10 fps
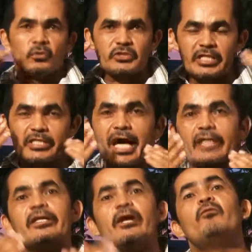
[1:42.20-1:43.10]
O
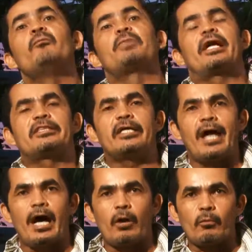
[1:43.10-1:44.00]
cidadão, para
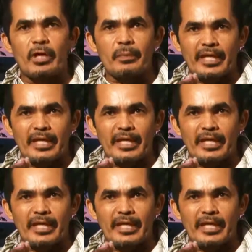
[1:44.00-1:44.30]
ter água